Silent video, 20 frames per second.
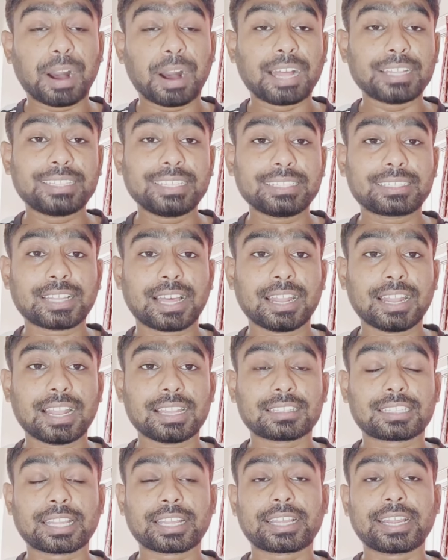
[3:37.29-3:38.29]
মাদি
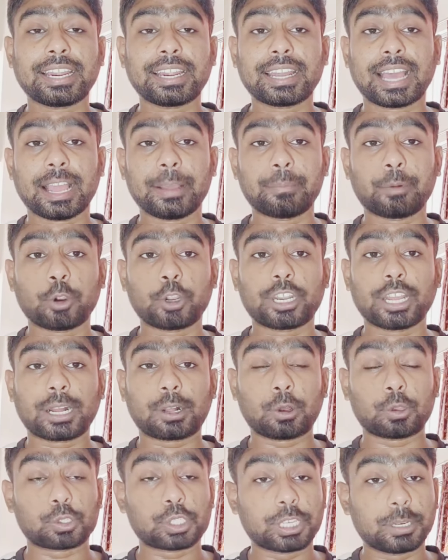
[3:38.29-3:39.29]
তালাল থেকে ডায়মন্ডা
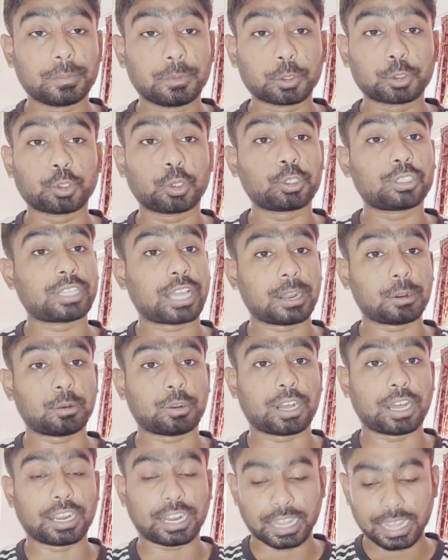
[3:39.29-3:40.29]
কসের মতো
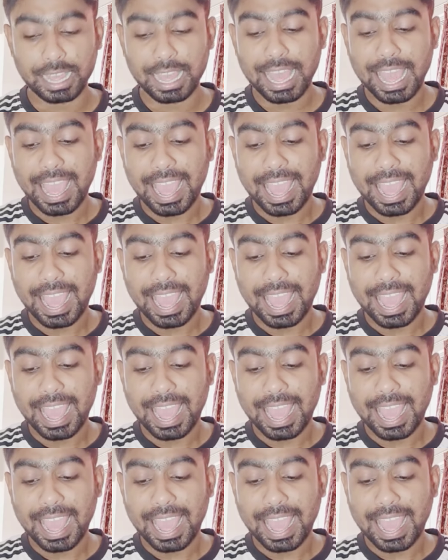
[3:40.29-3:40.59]
তারকারা